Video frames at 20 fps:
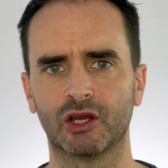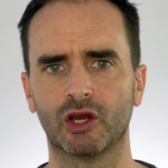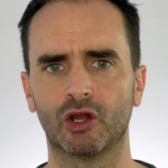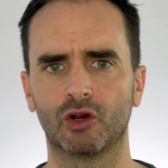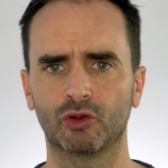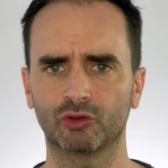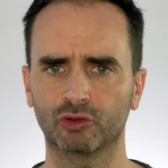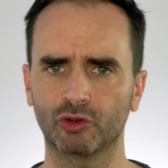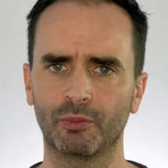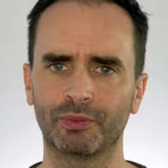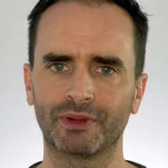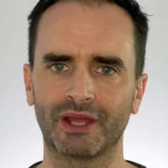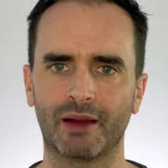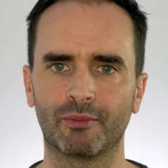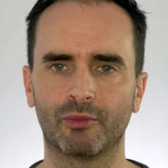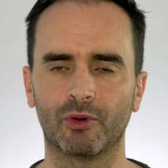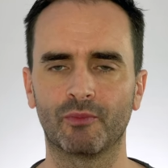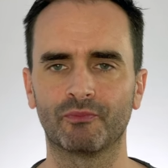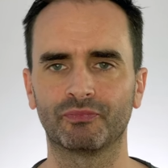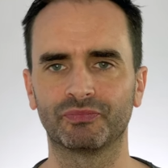Lo
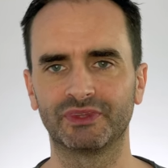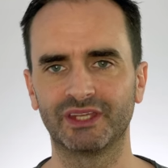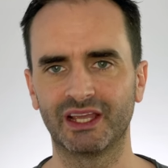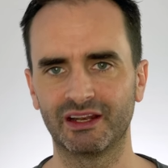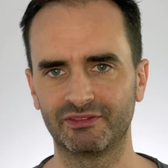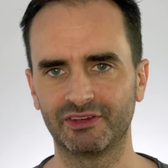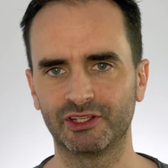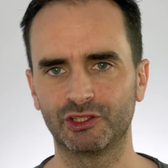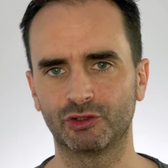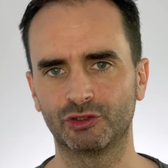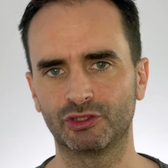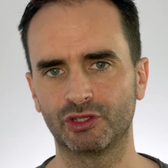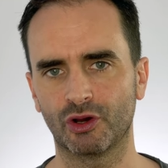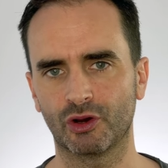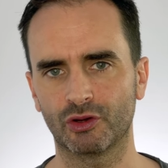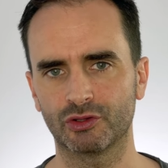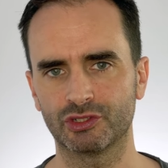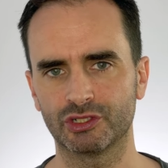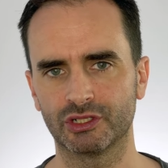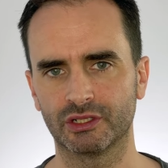scopriamo nel video di
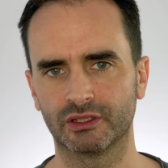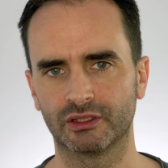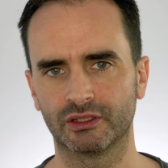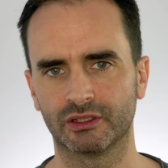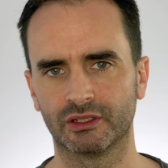oggi.